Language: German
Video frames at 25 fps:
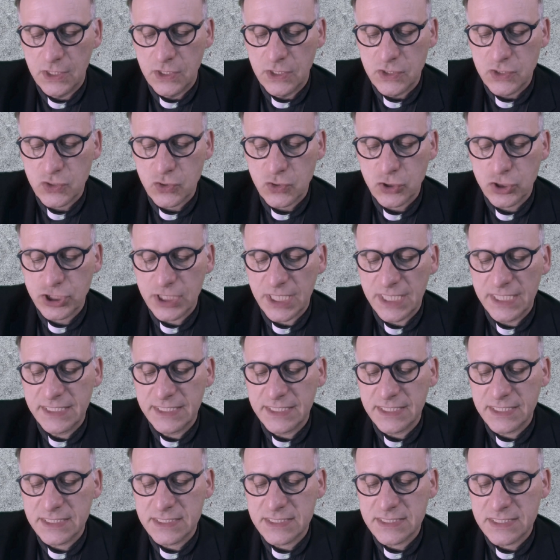so
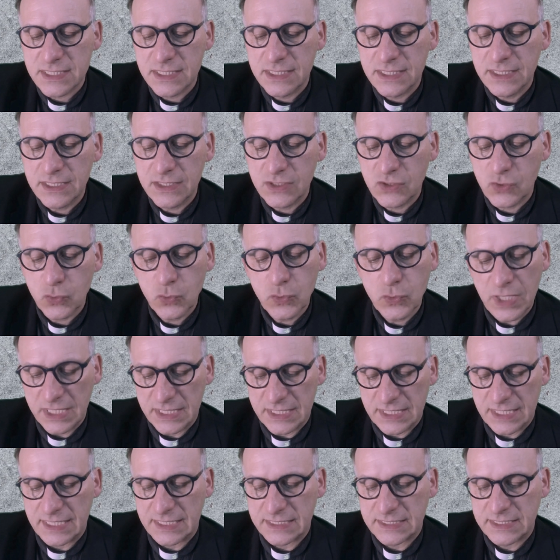scheint das nicht
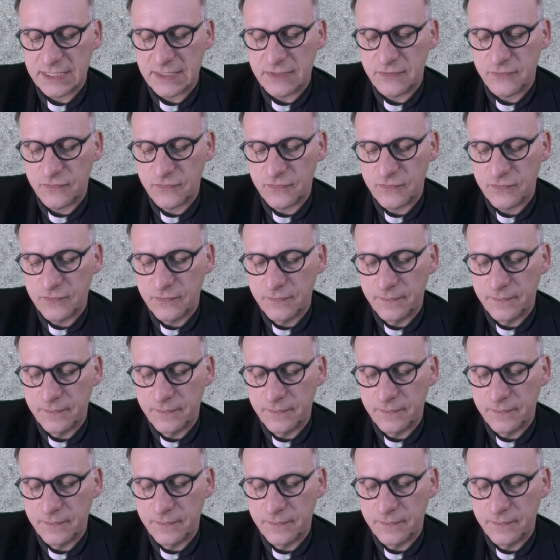unattraktiv.